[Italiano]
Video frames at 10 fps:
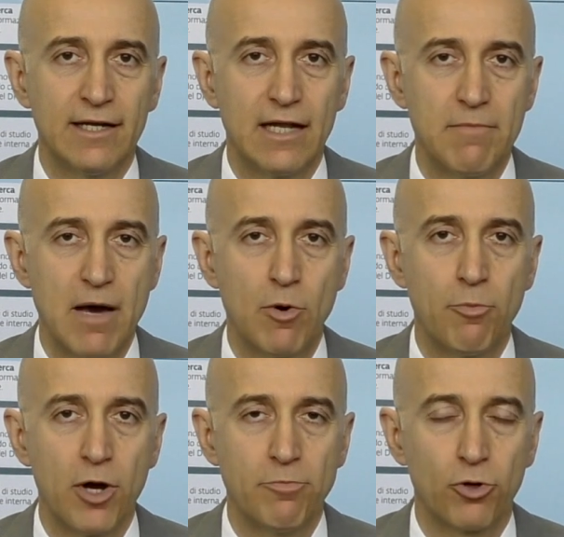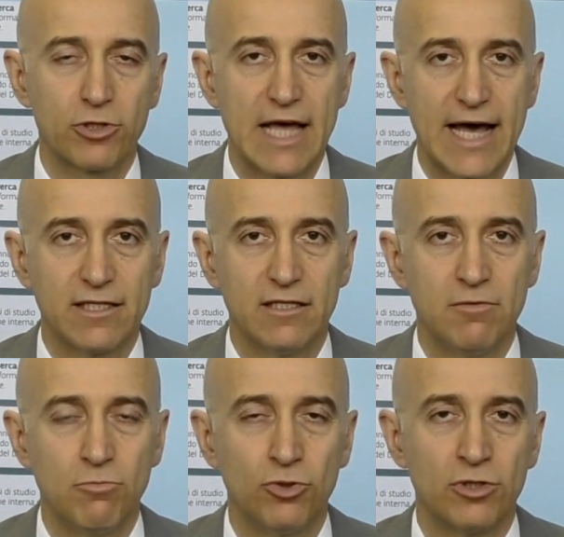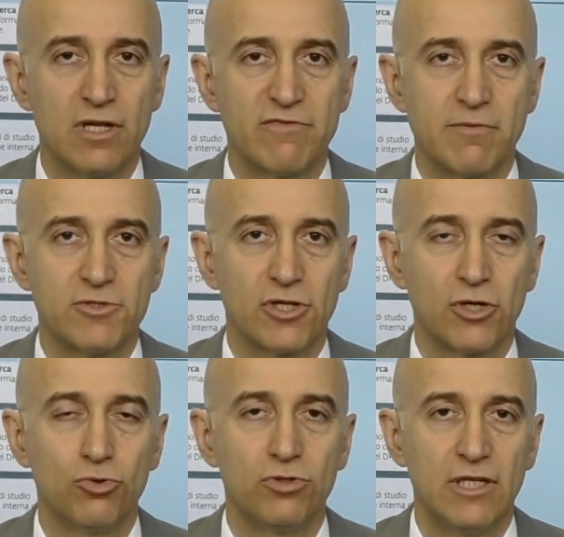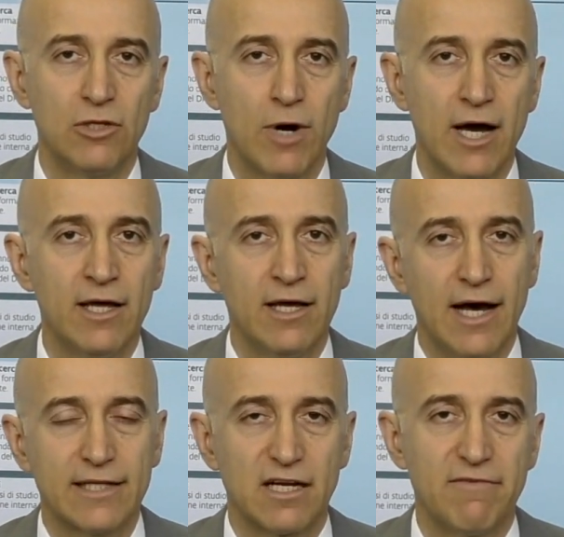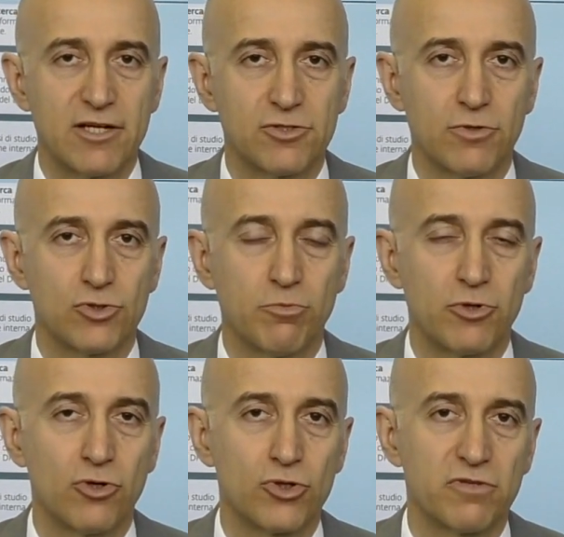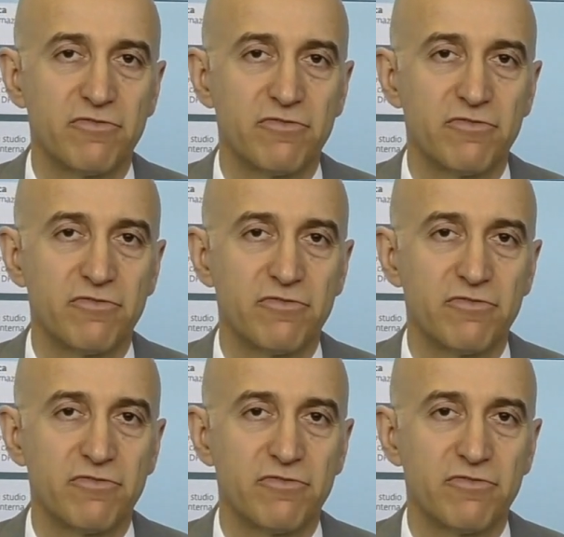le abbiamo poi portate nel mondo della formazione continua attraverso questo percorso